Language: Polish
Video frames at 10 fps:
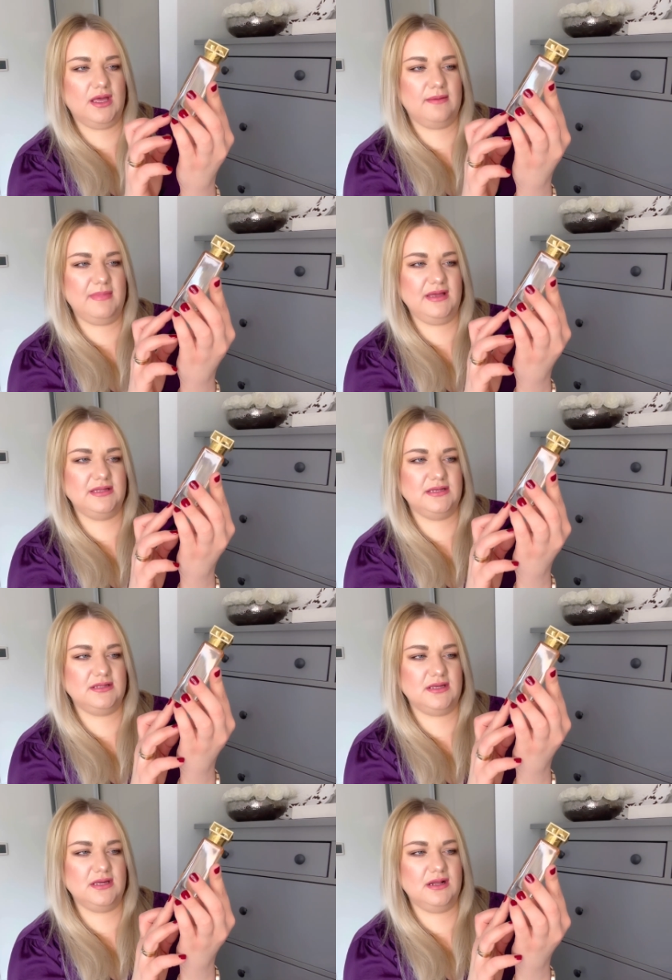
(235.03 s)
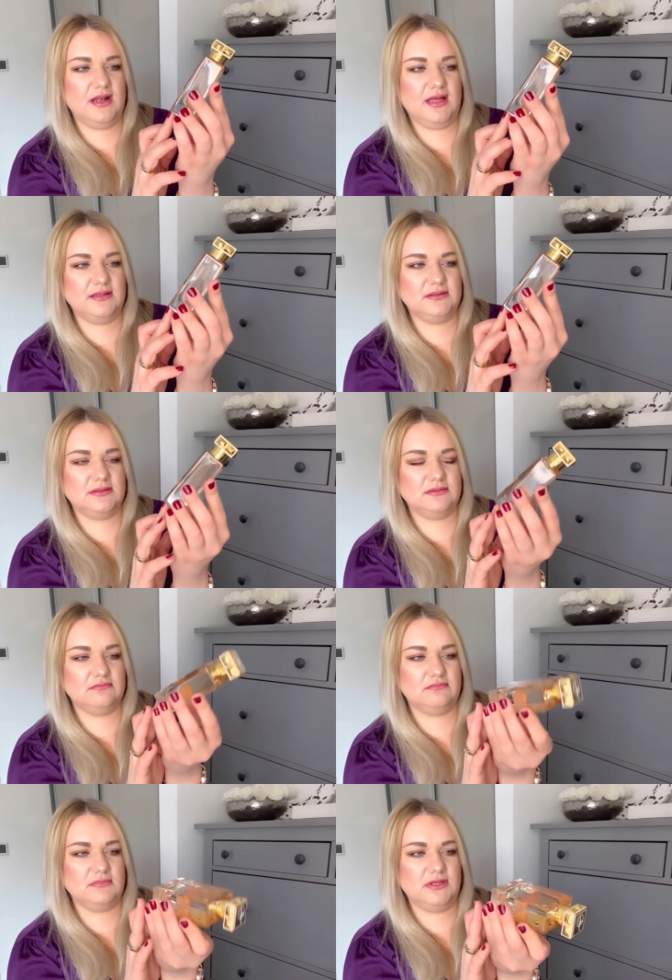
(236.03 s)
Made in England
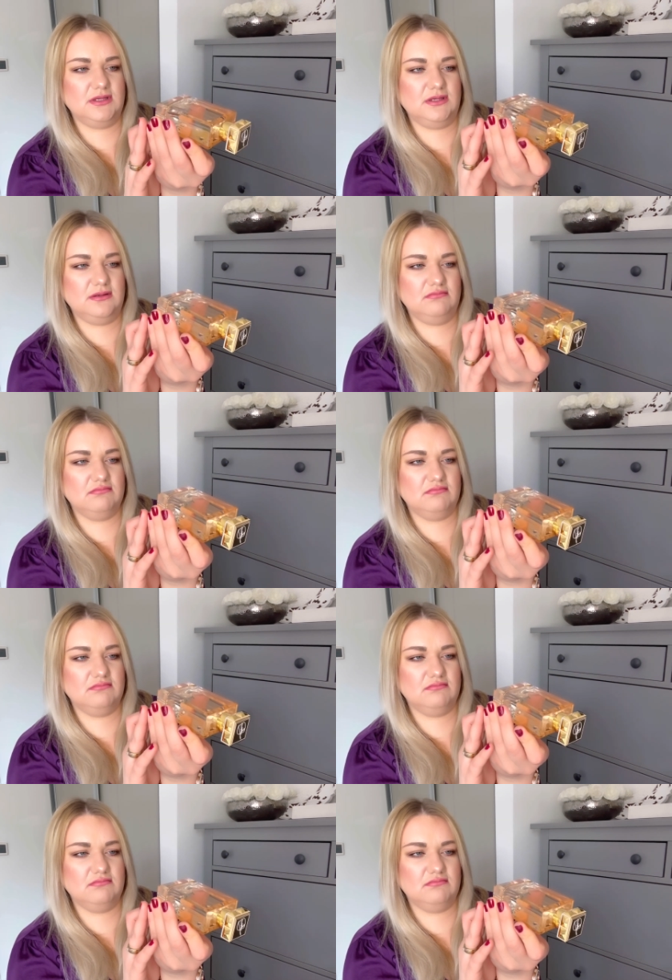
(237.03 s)
i